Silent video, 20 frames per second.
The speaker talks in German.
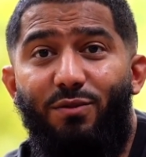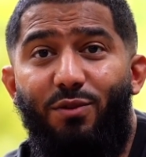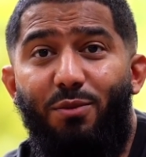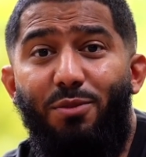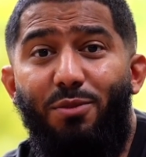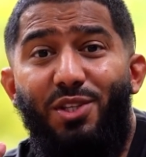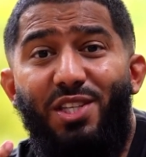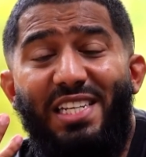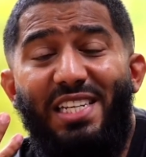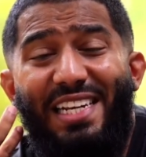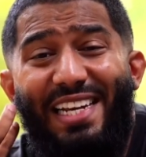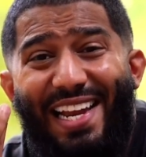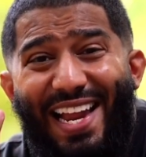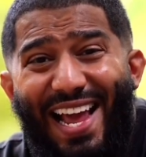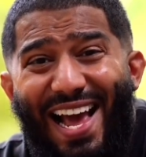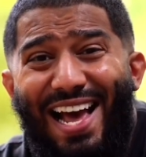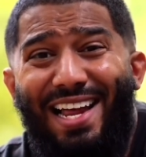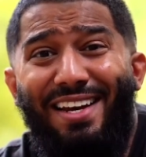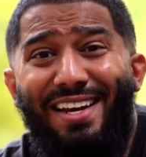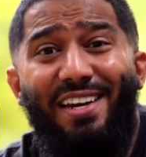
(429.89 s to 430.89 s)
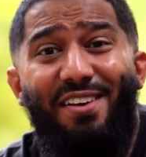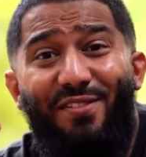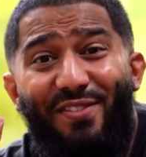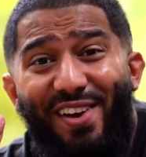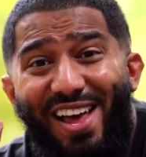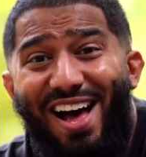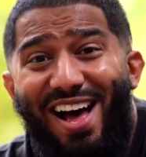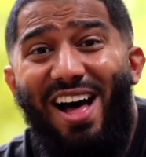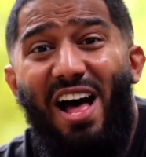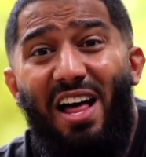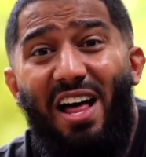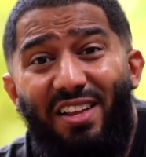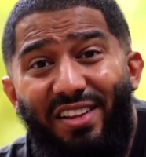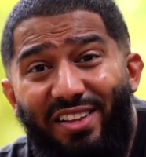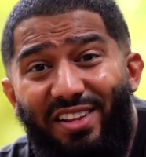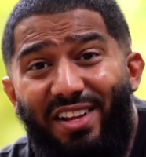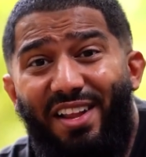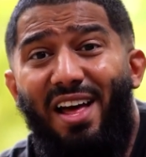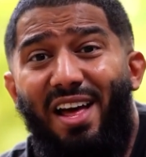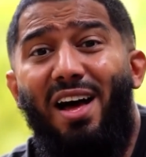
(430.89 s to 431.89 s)
Wir müssen lernen, wer
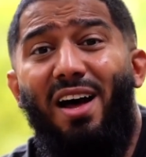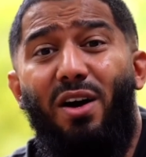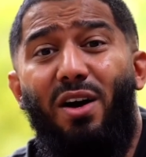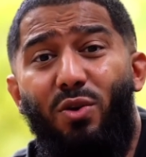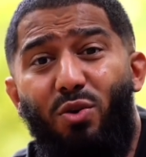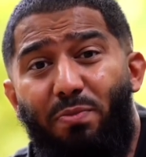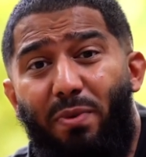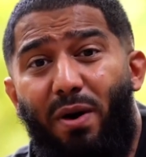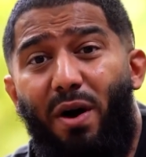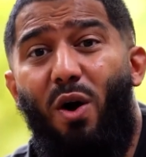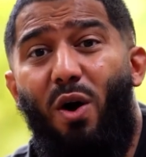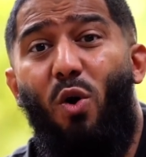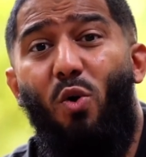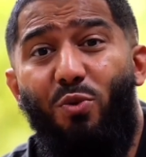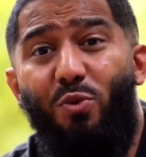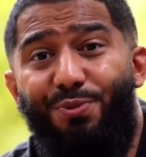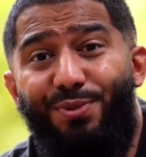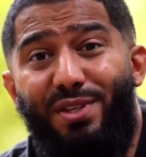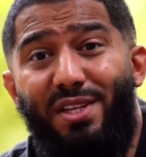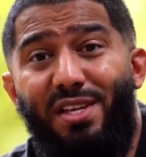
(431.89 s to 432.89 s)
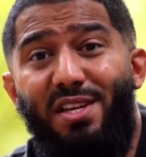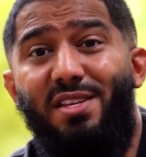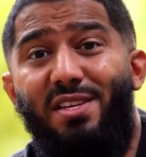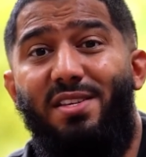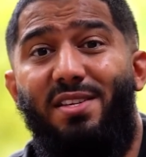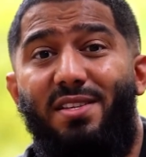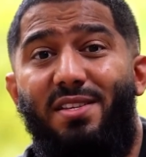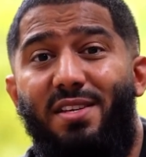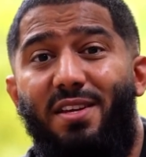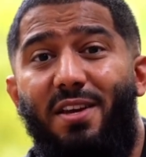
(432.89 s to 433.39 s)
Allah überhaupt ist.